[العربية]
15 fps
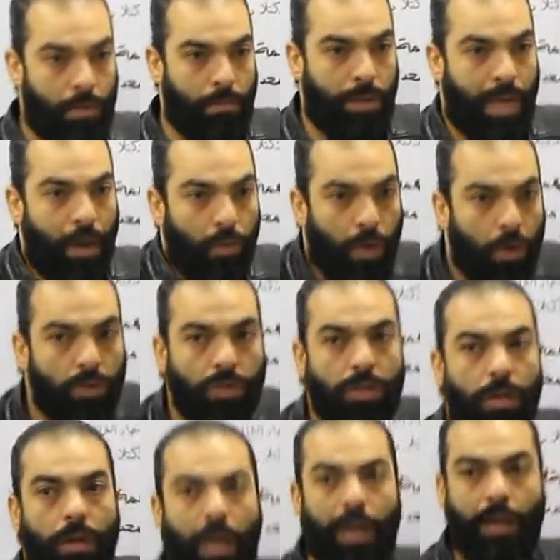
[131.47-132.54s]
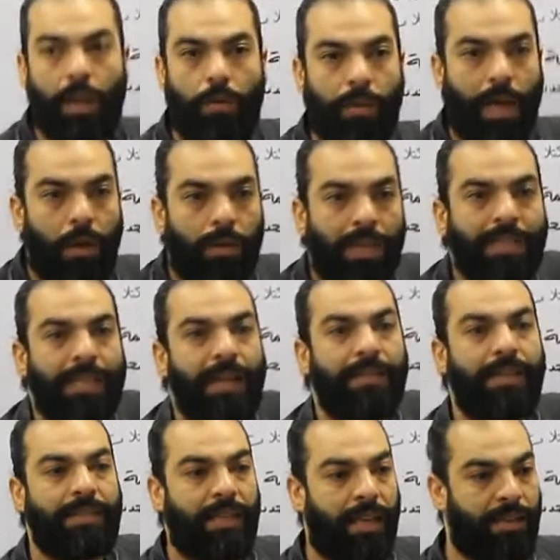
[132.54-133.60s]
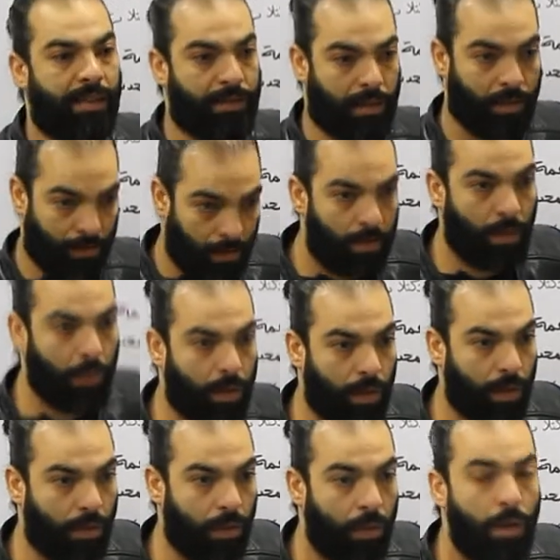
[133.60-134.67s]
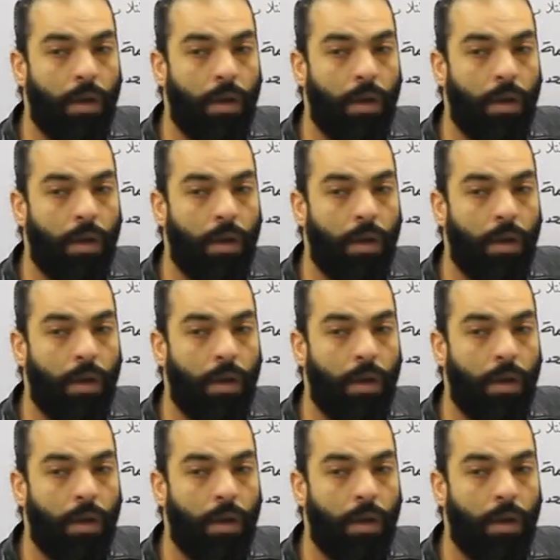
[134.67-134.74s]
بنحاول ناخد استقلالنا وبنحاول نسترد سيادتنا تمام كده